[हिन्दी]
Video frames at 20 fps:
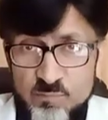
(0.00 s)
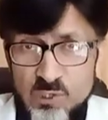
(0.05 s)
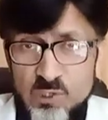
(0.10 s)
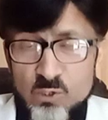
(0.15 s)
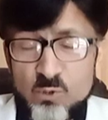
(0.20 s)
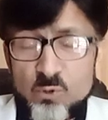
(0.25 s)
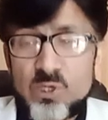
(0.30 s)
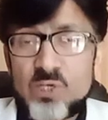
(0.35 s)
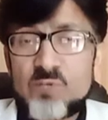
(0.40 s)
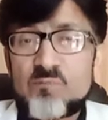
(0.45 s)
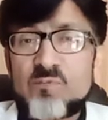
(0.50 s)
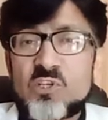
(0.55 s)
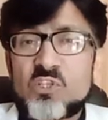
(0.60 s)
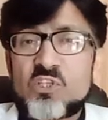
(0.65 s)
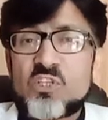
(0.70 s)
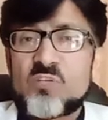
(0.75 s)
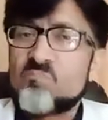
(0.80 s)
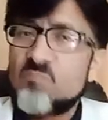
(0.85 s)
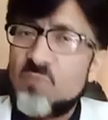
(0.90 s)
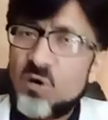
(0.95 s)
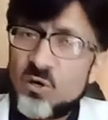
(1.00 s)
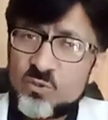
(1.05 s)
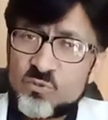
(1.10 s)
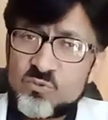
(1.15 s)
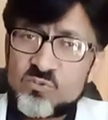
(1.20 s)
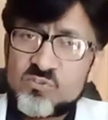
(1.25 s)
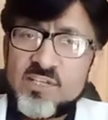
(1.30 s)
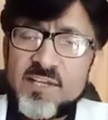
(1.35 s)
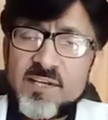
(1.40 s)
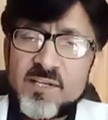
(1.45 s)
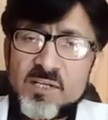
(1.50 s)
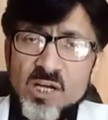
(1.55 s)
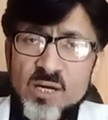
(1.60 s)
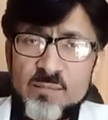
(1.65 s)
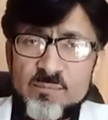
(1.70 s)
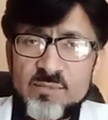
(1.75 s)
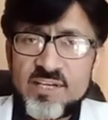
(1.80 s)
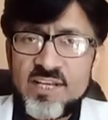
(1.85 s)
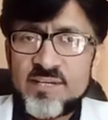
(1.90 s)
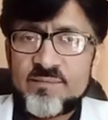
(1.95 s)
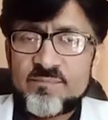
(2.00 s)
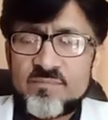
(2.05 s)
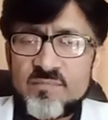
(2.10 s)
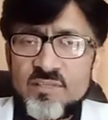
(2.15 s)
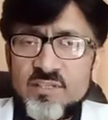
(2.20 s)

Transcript: पाइलोरी इन्फेक्शन बहुत ज़्यादा कॉमन है